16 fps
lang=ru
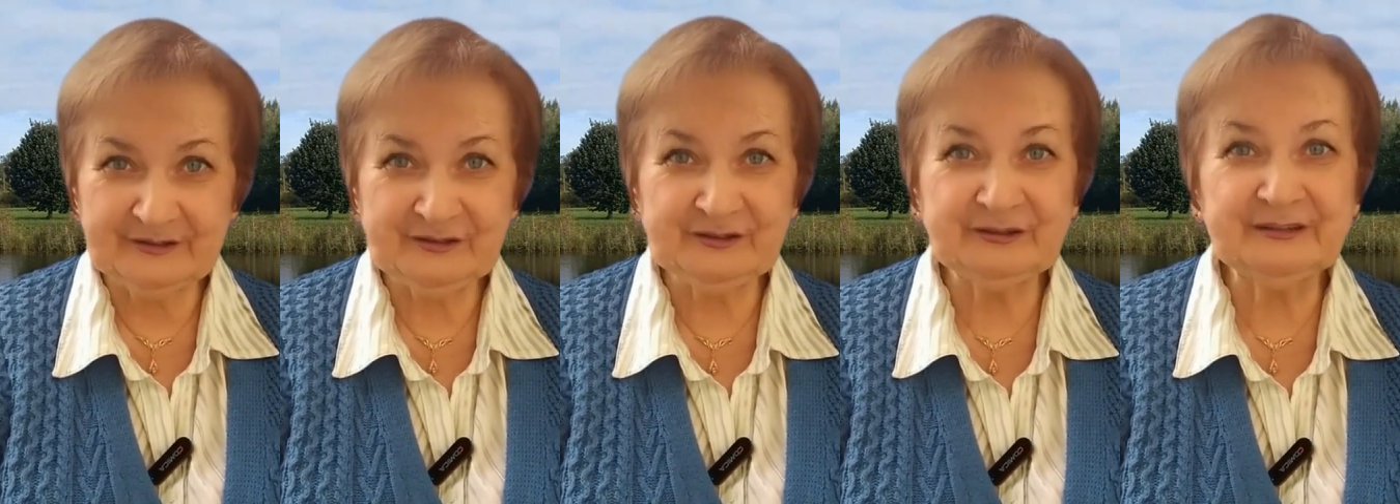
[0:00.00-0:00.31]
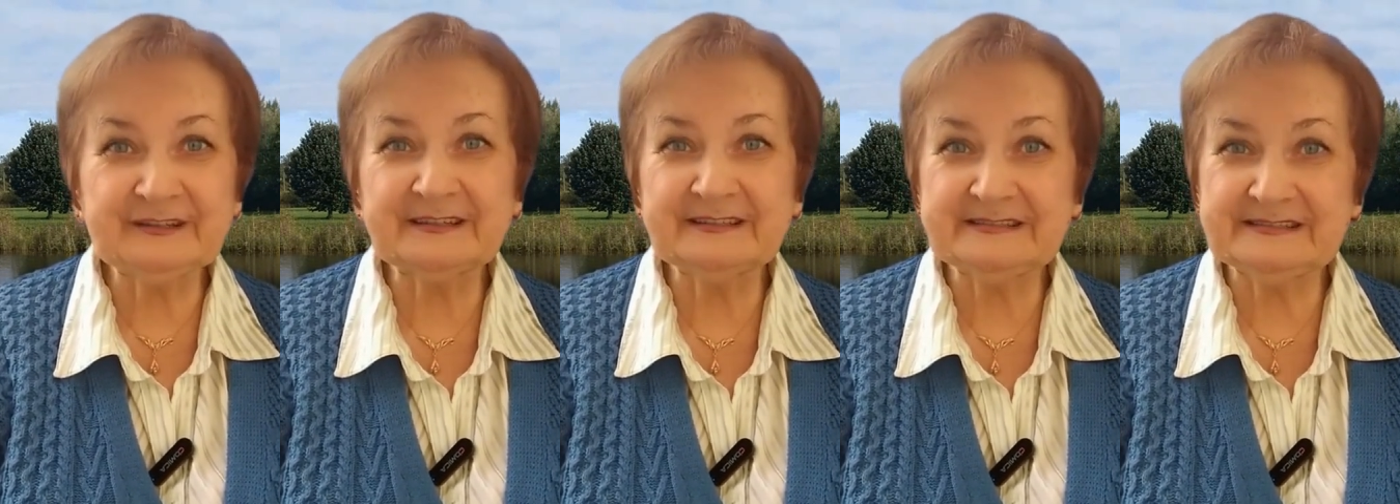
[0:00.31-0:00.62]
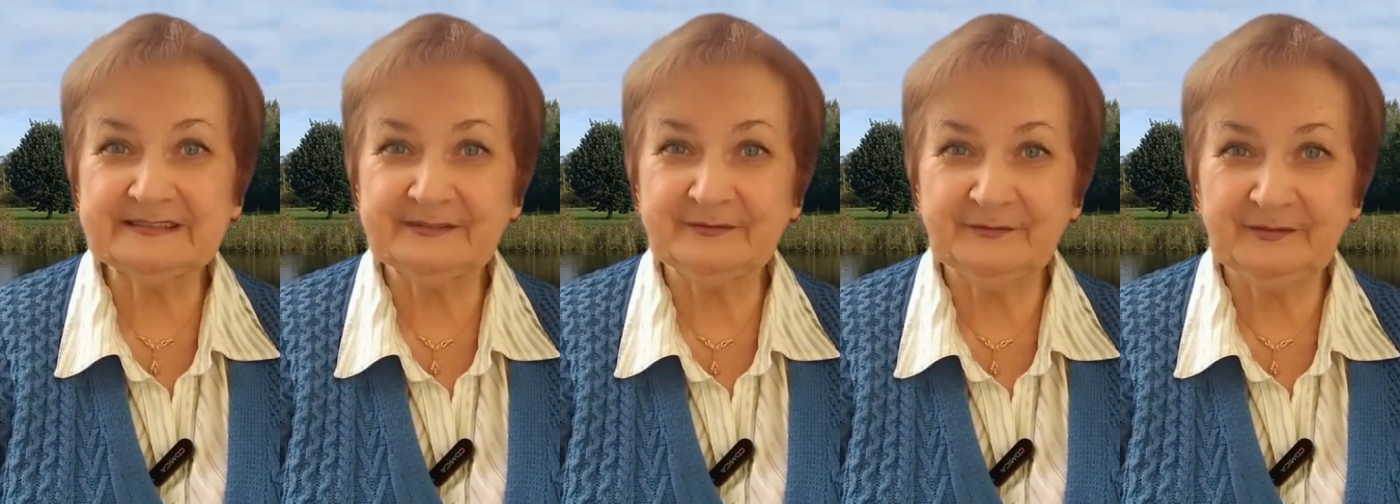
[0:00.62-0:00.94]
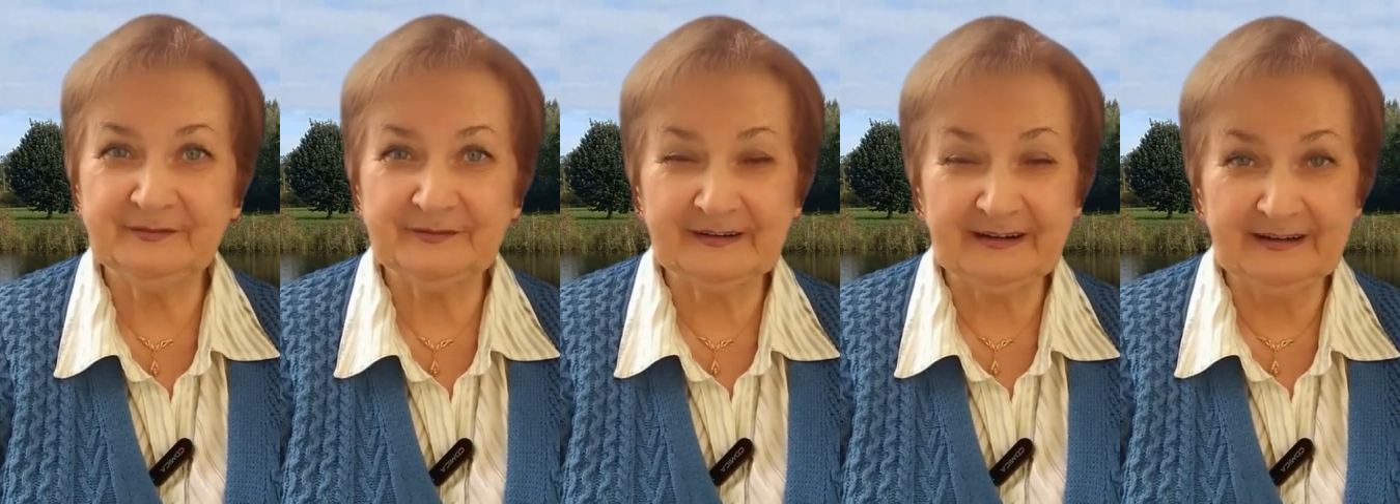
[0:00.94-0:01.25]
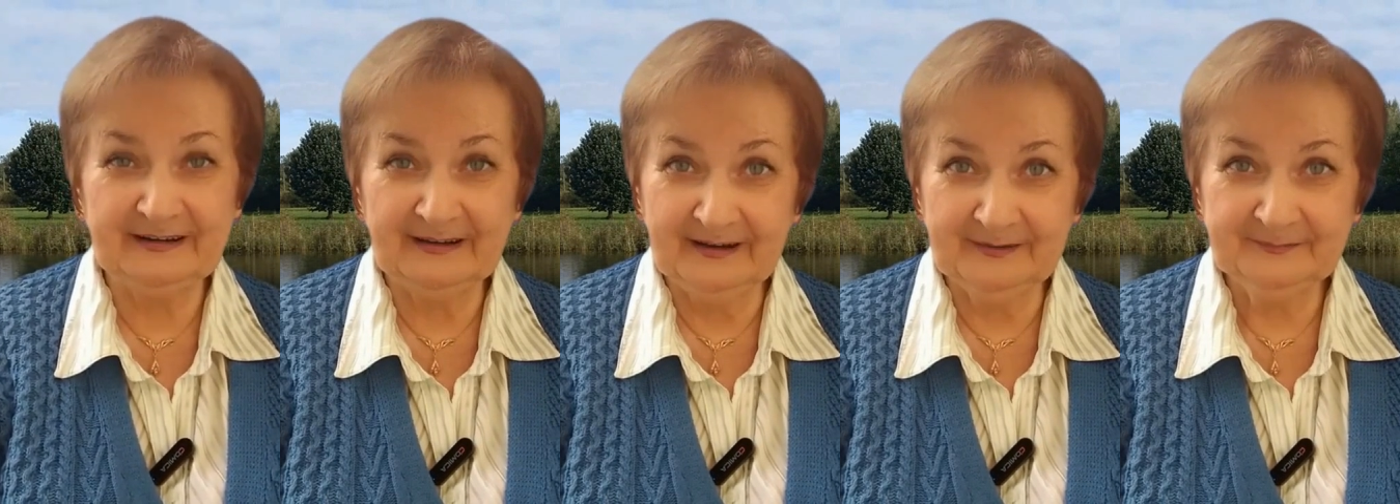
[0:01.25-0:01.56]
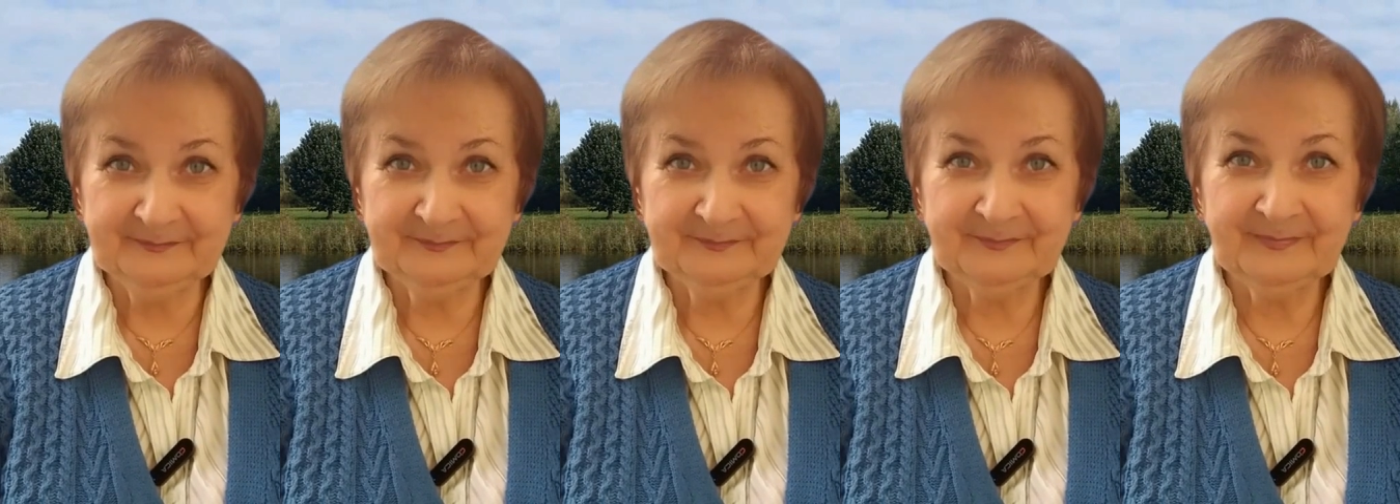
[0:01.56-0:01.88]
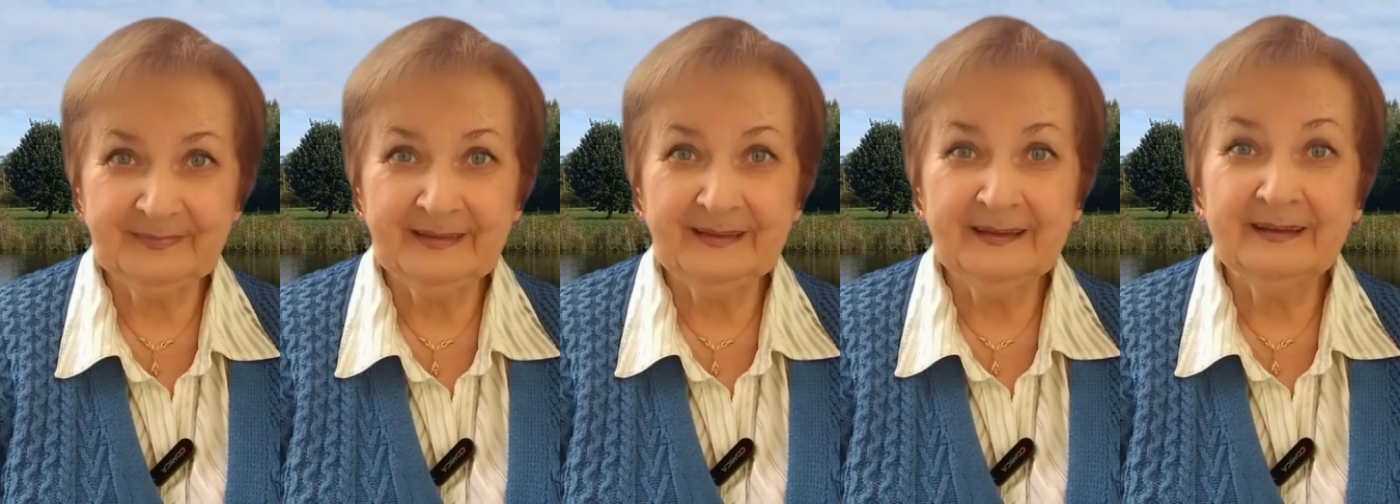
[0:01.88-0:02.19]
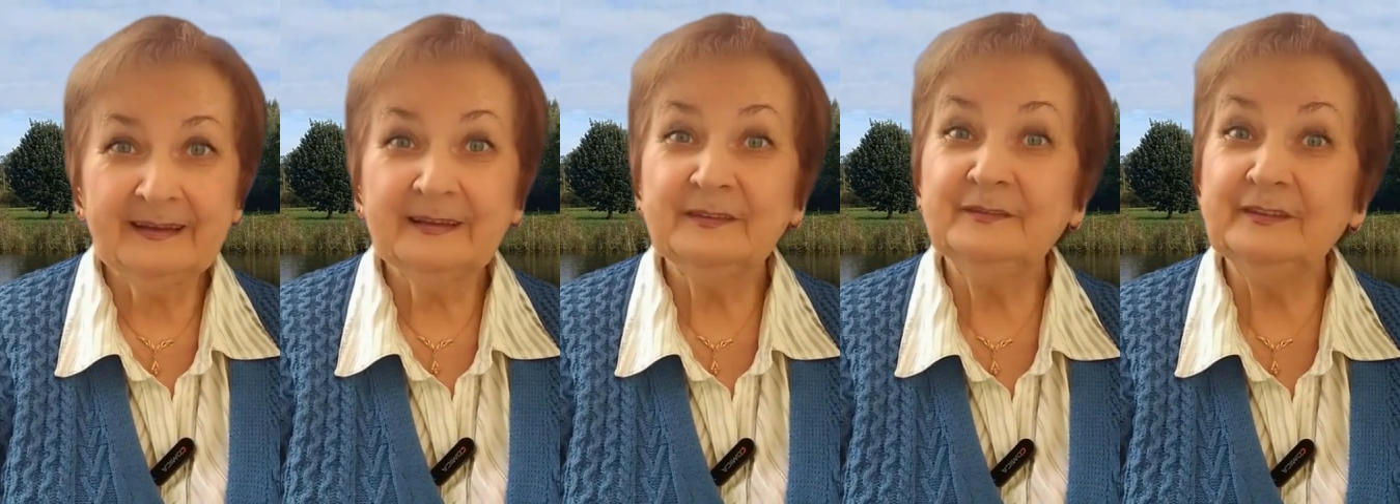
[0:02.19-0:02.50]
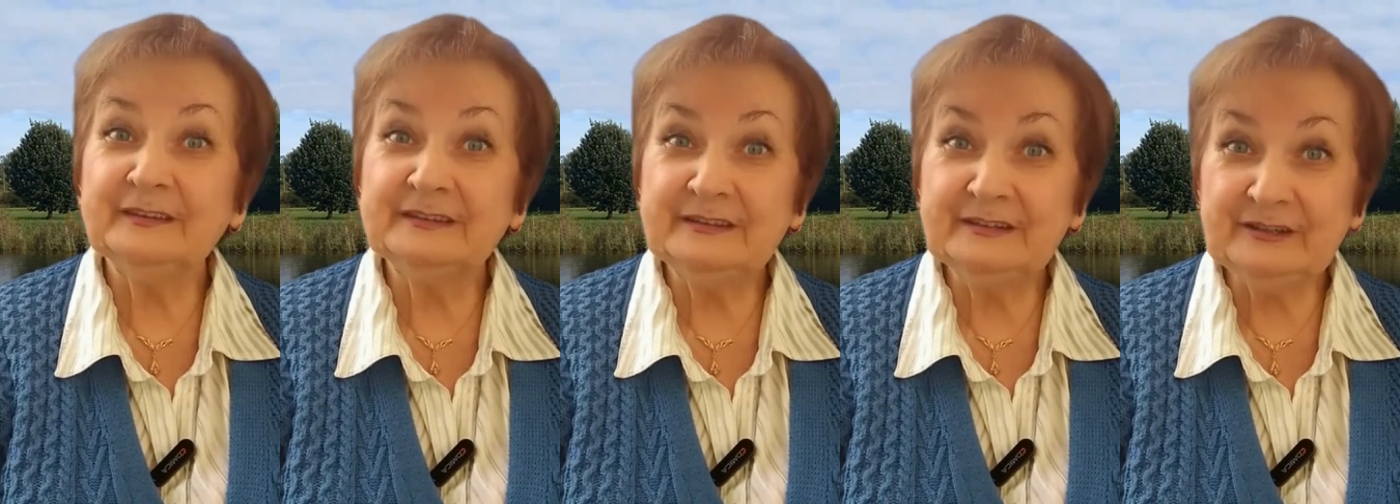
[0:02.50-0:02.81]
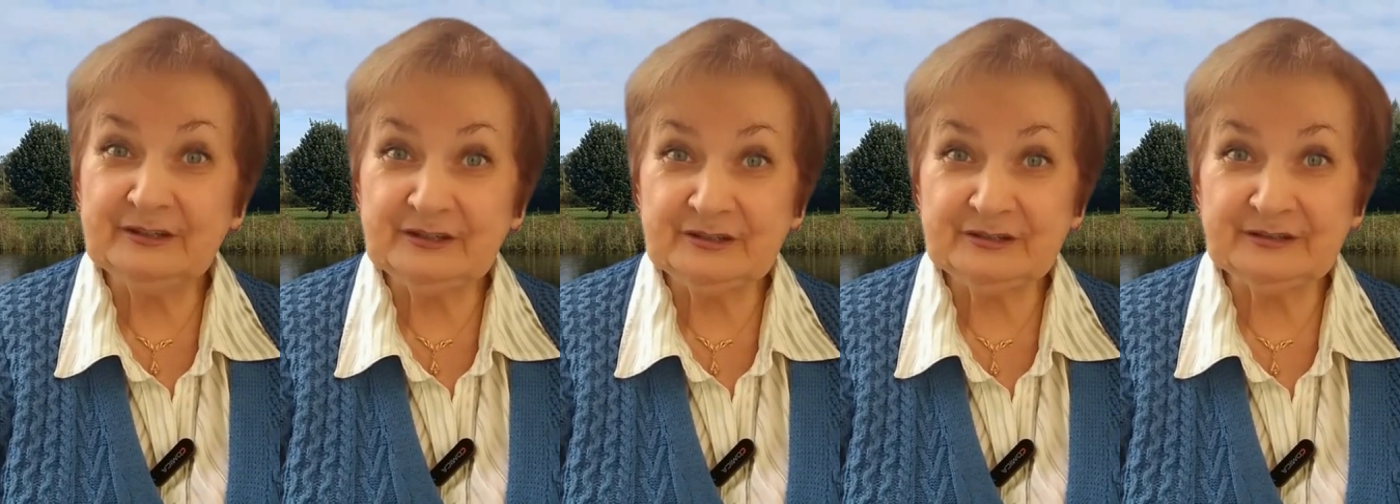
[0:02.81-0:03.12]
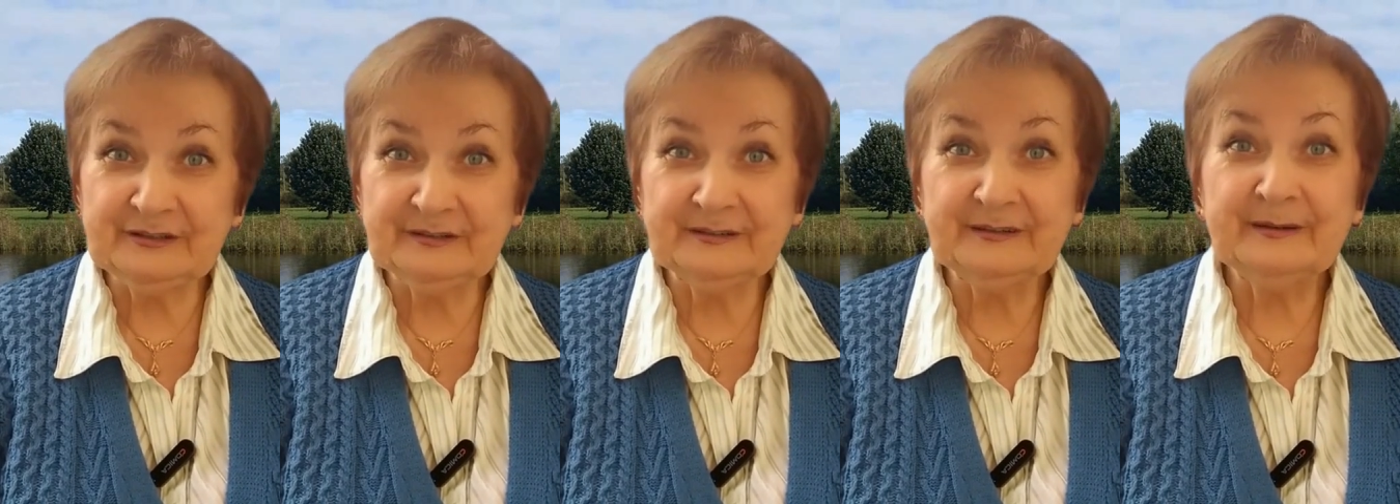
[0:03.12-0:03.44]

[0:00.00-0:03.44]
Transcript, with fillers: 14 февраля 2005